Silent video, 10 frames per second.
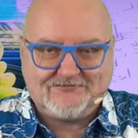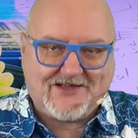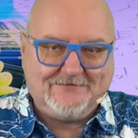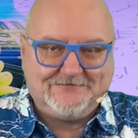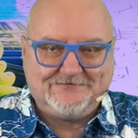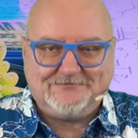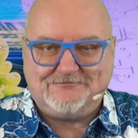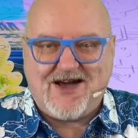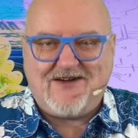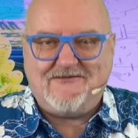Dann
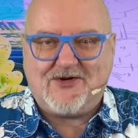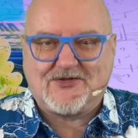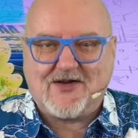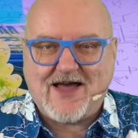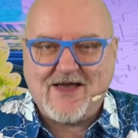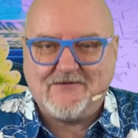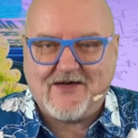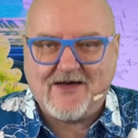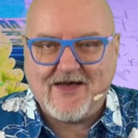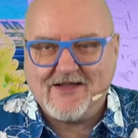machen wir doch
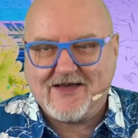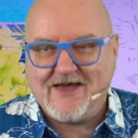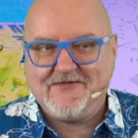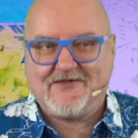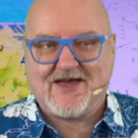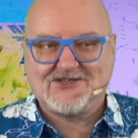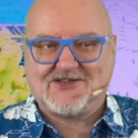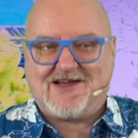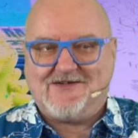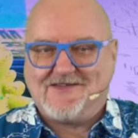einfach ein Refresh
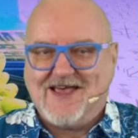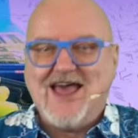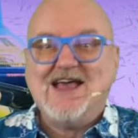draus.